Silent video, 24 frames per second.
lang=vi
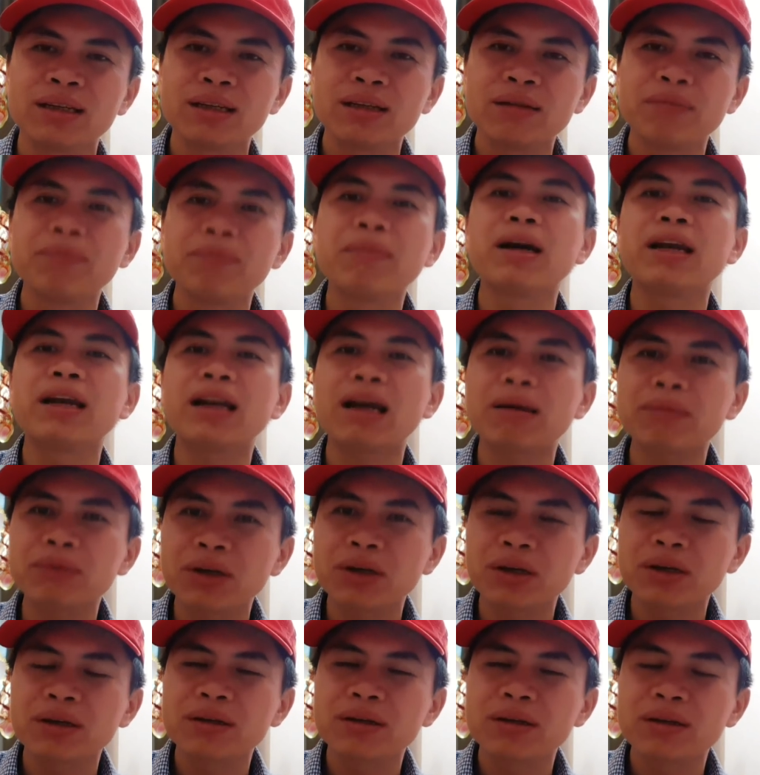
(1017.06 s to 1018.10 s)
10 năm
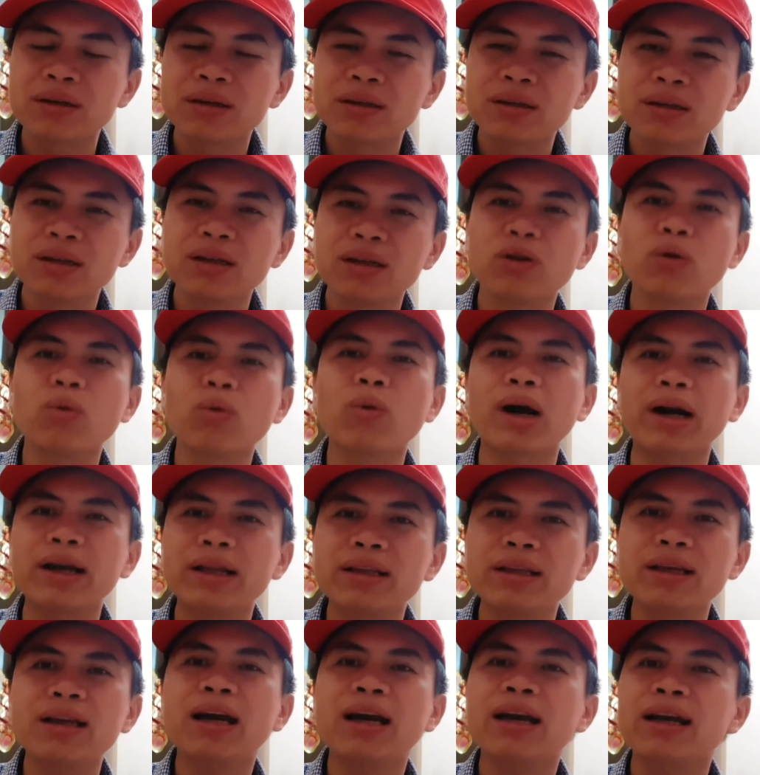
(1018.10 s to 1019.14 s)
rồi từ khủng hoảng
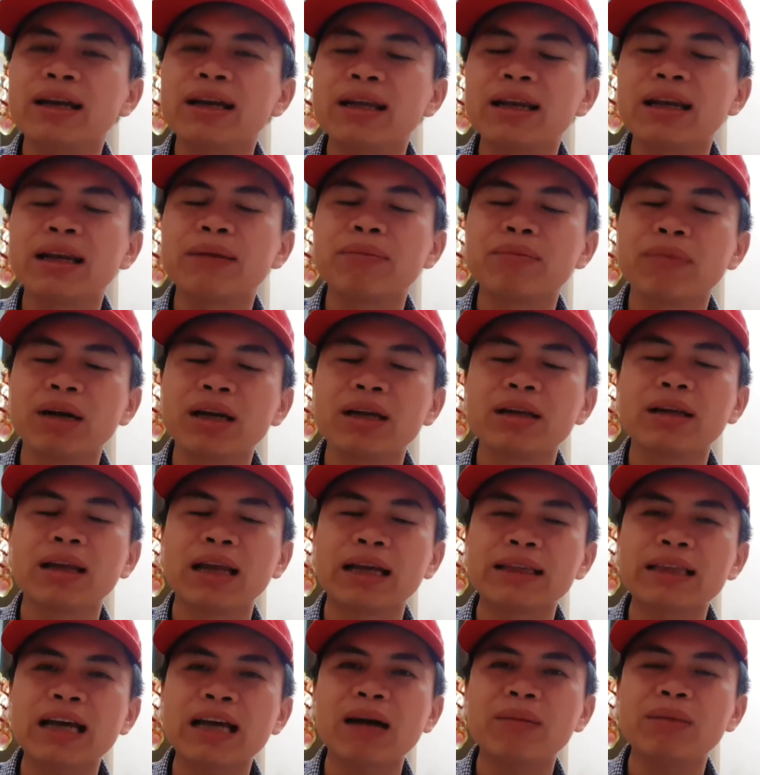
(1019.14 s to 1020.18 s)
kinh tế
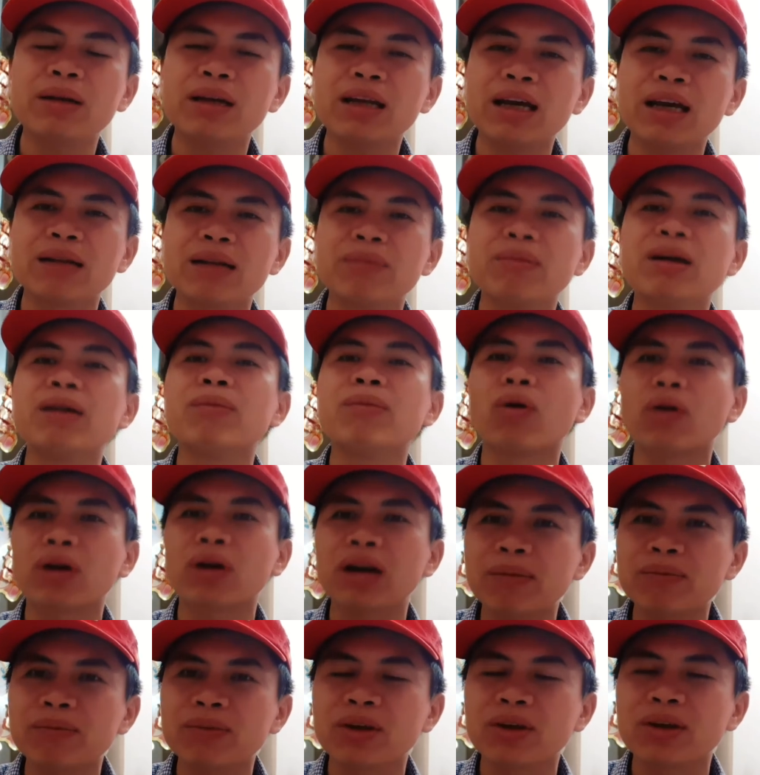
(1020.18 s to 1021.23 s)
2008 đến nay là 11
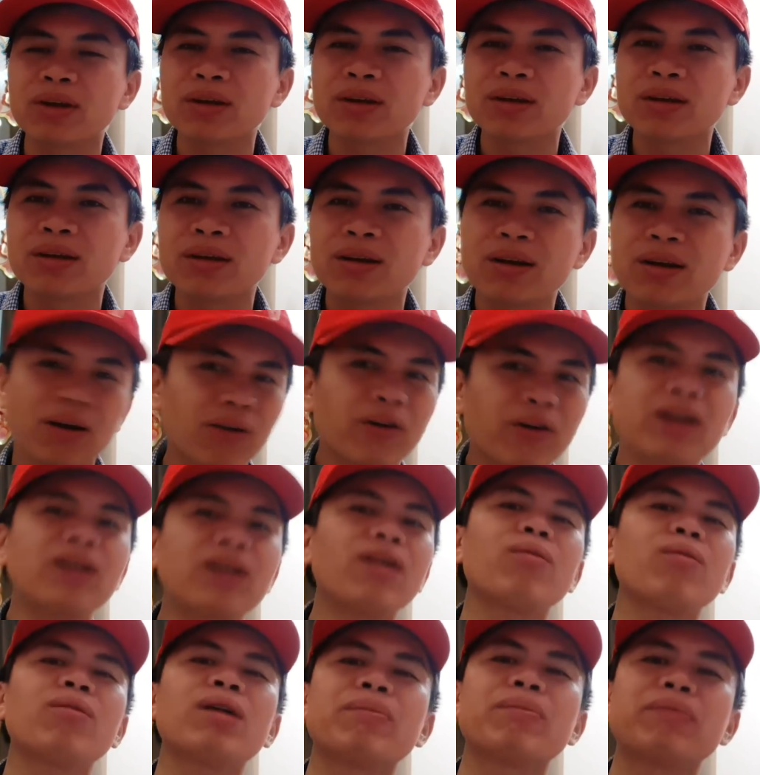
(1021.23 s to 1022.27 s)
năm rồi nó vẫn
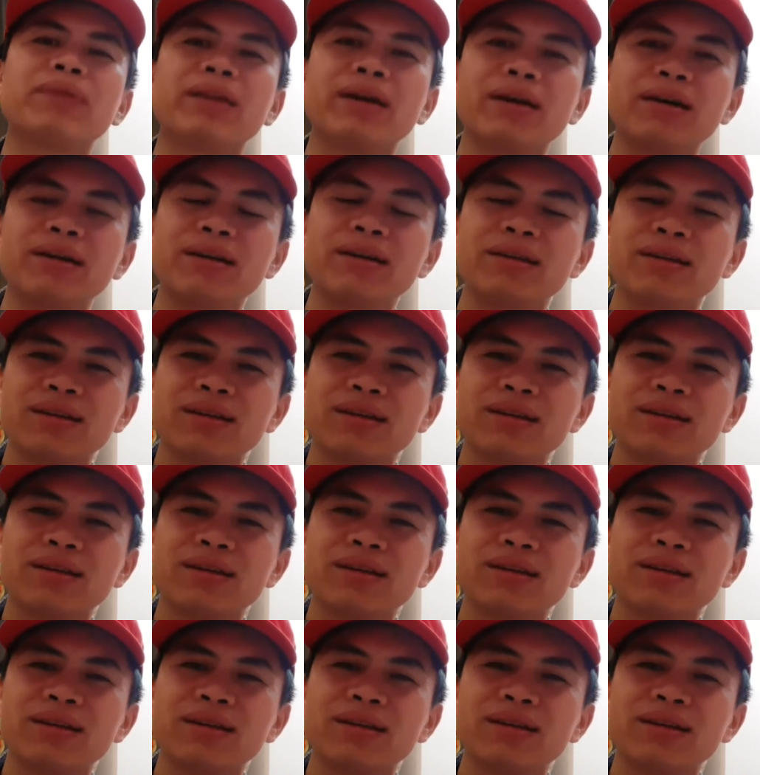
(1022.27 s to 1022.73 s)
không ngập tới